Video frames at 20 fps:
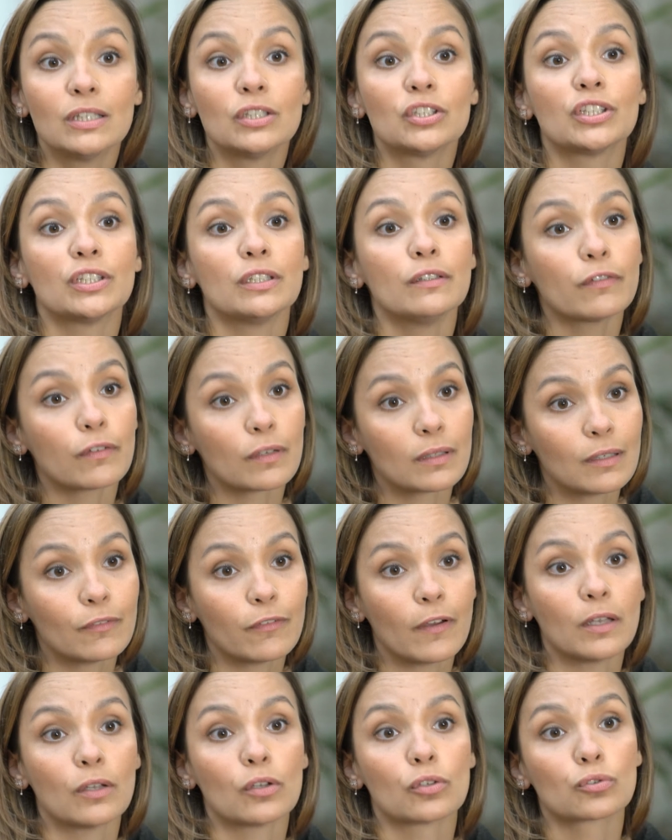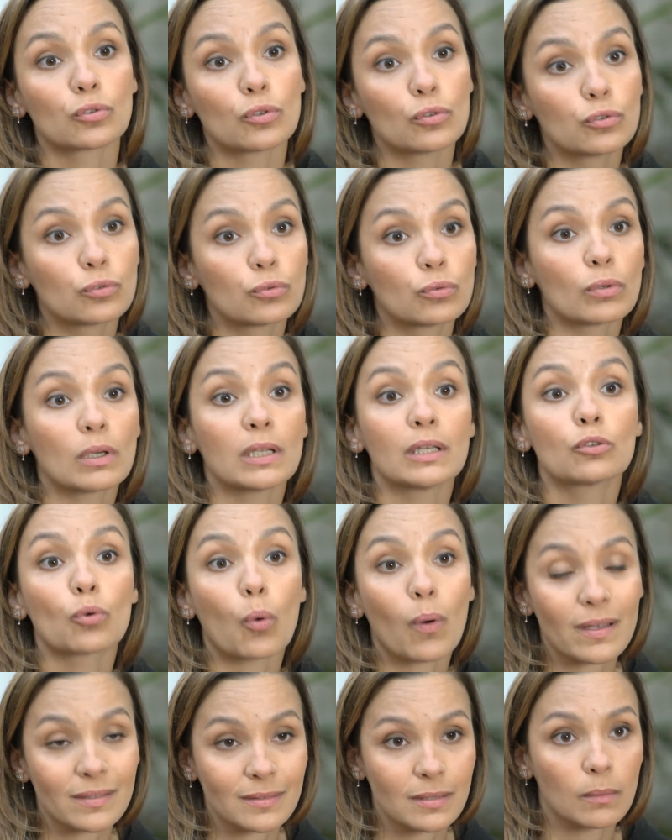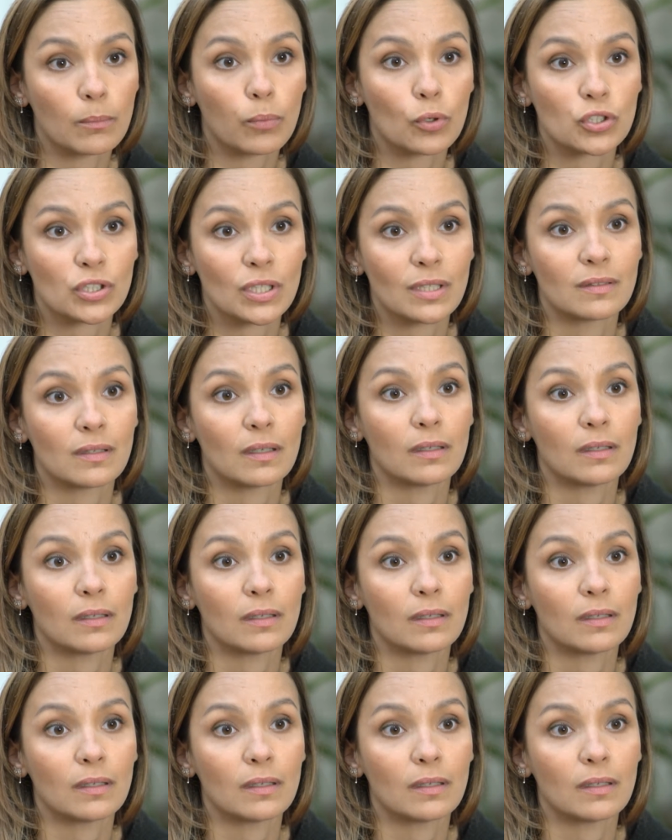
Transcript: des chiffres, des financials sur les 3-5 prochaines